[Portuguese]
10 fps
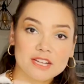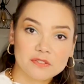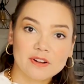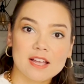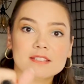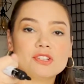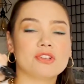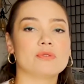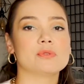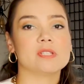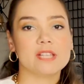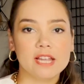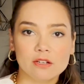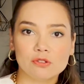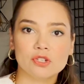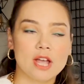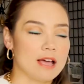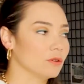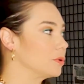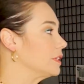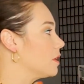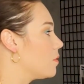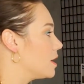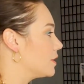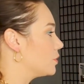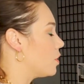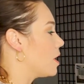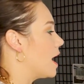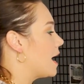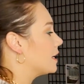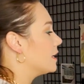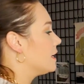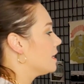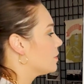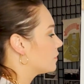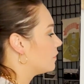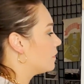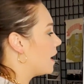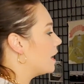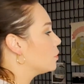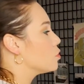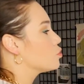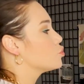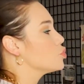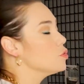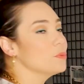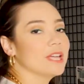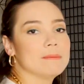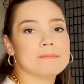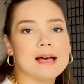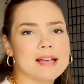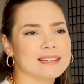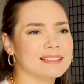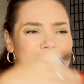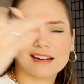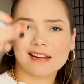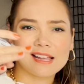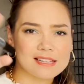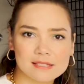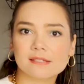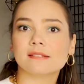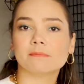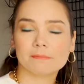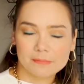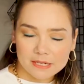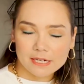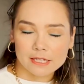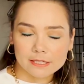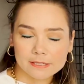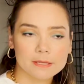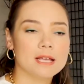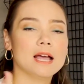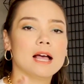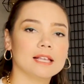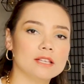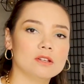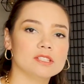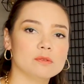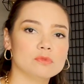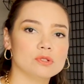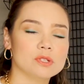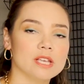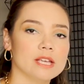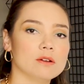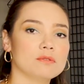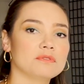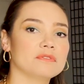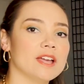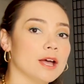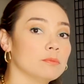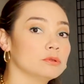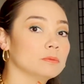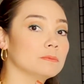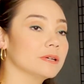as frases que eu usei no diálogo. Então olha só. Aqui eu falo je prépare la classe bananas. Aqui nós temos o que? O verbo